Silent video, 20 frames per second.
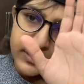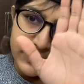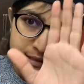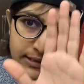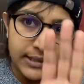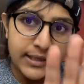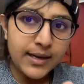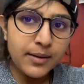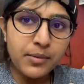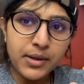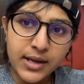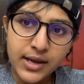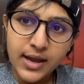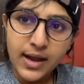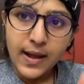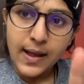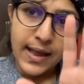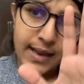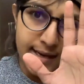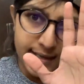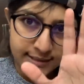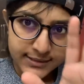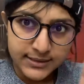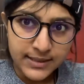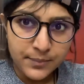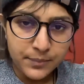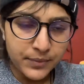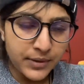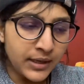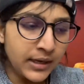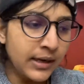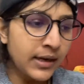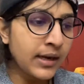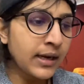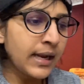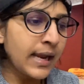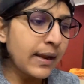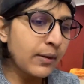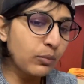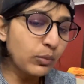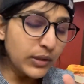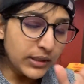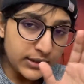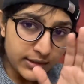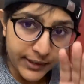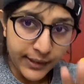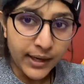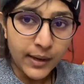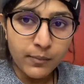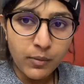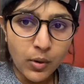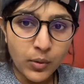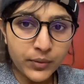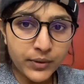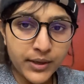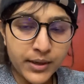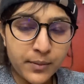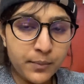ठीक है भैया आई एक्सेप्ट इट वील थिंक अबाउट इट